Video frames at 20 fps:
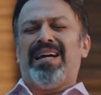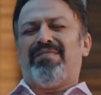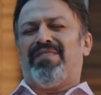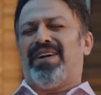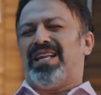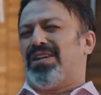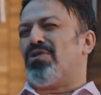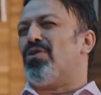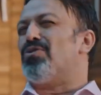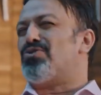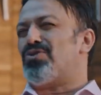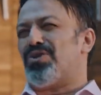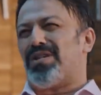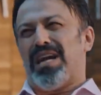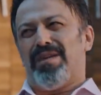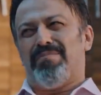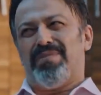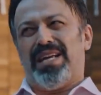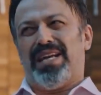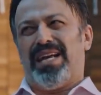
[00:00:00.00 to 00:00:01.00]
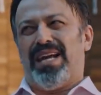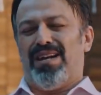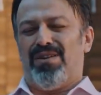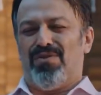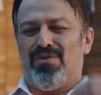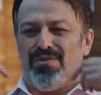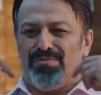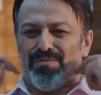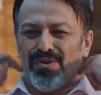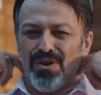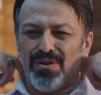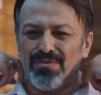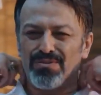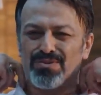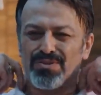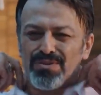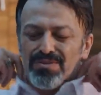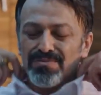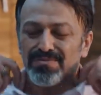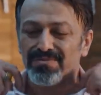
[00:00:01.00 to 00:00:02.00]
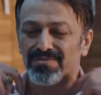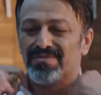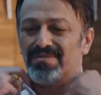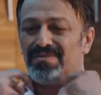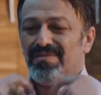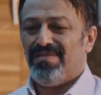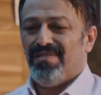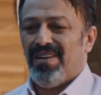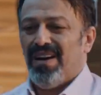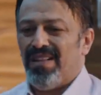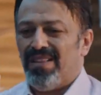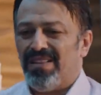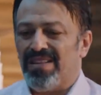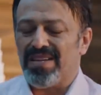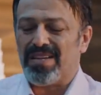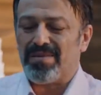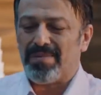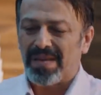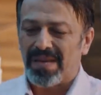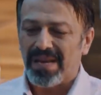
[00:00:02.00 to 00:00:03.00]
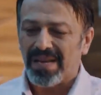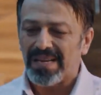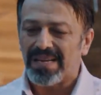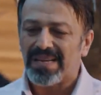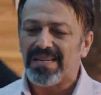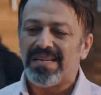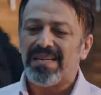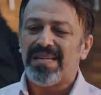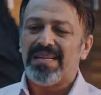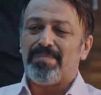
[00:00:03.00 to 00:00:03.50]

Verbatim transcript: Valla konuşurken bile geliyorum biliyor musun? Vallahi billahi.